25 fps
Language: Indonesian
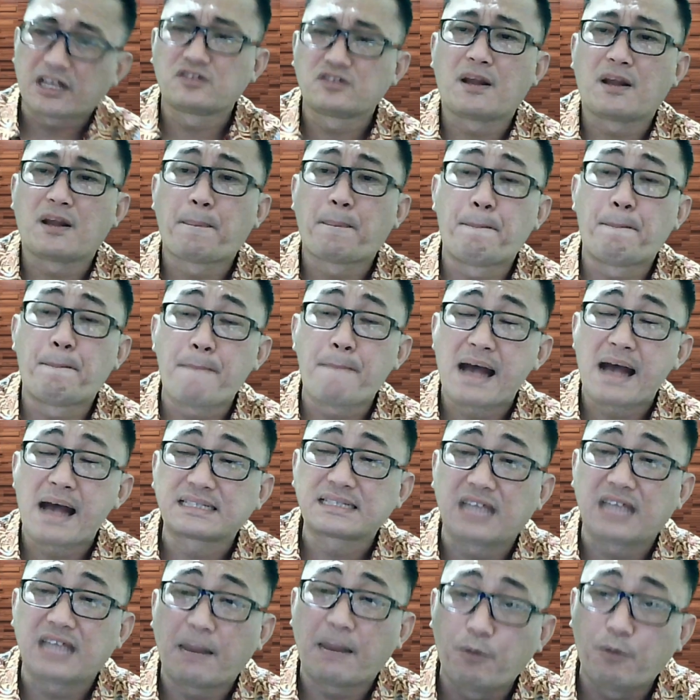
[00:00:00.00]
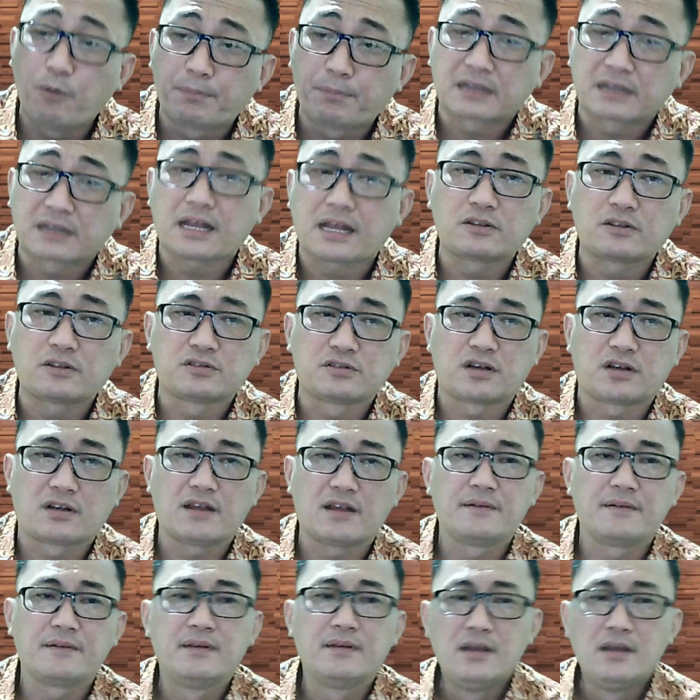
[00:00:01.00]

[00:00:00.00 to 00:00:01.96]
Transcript: saudara, masalah pun berkat saudara.